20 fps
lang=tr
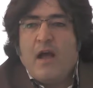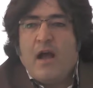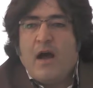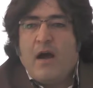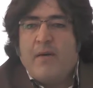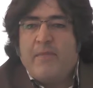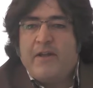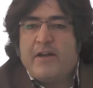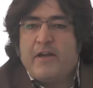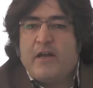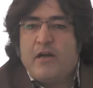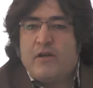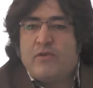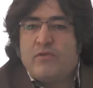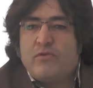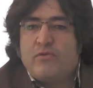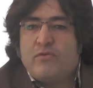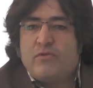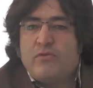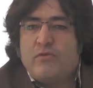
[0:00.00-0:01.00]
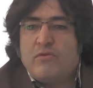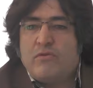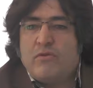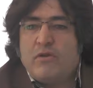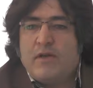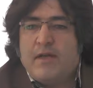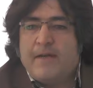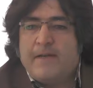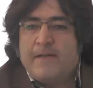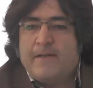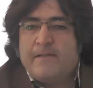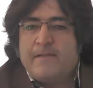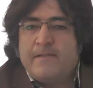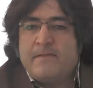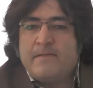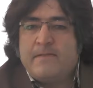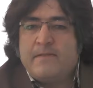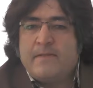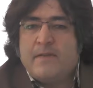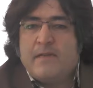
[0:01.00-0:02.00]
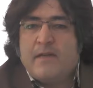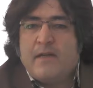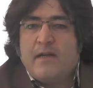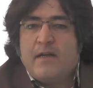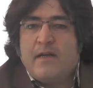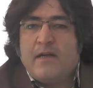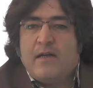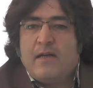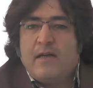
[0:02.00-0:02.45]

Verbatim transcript: Amerikan Kültür Okulları'nın e,